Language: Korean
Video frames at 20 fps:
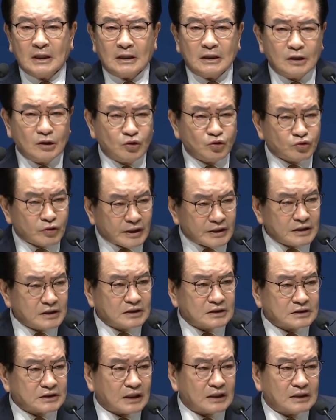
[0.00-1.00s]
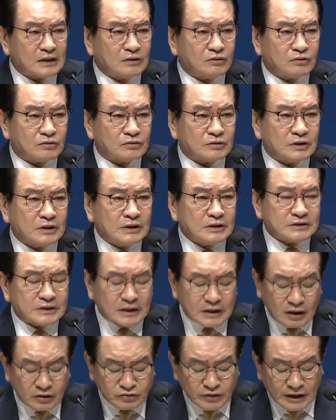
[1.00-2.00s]
억울한 일을 당하고
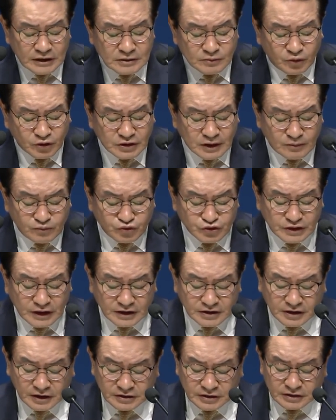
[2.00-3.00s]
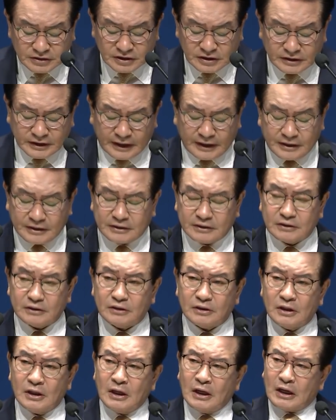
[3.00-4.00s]
생각도 하지 못한 문제가 터졌을 때
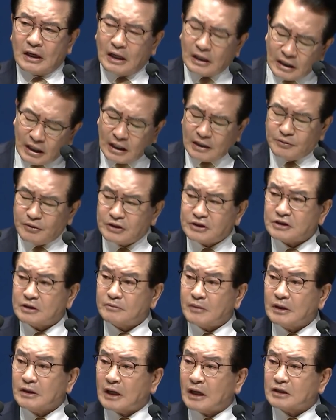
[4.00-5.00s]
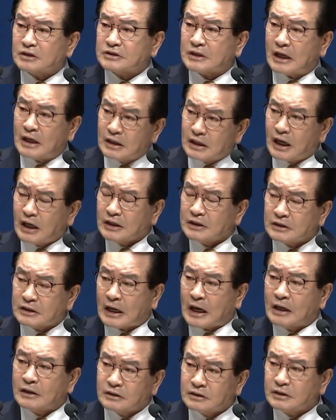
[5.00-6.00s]
하나님이 정말 나를 사랑하기를
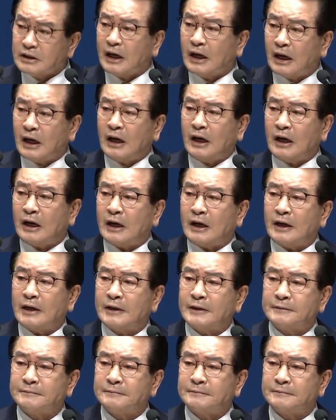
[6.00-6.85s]
하는가?